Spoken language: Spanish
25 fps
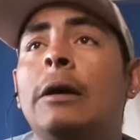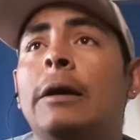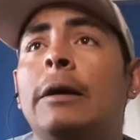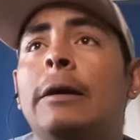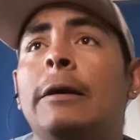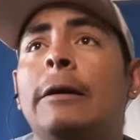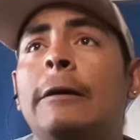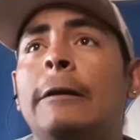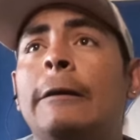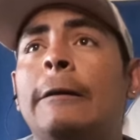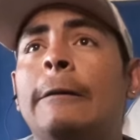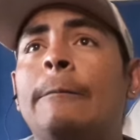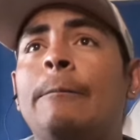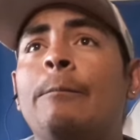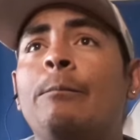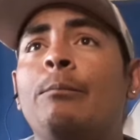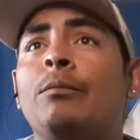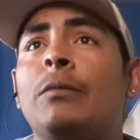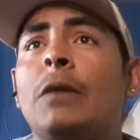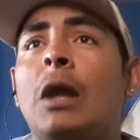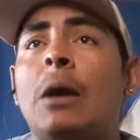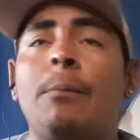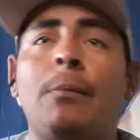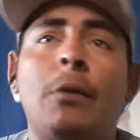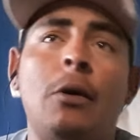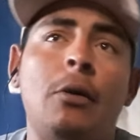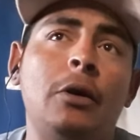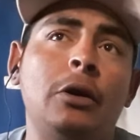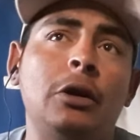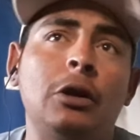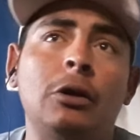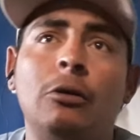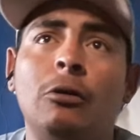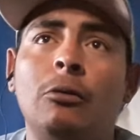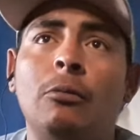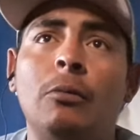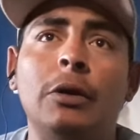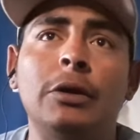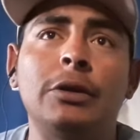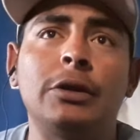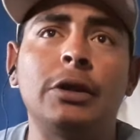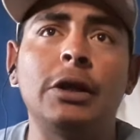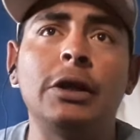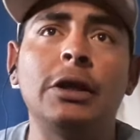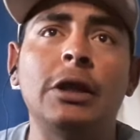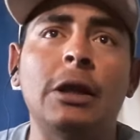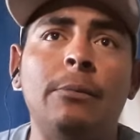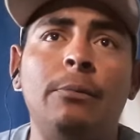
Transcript: Em, después, bueno, como stream,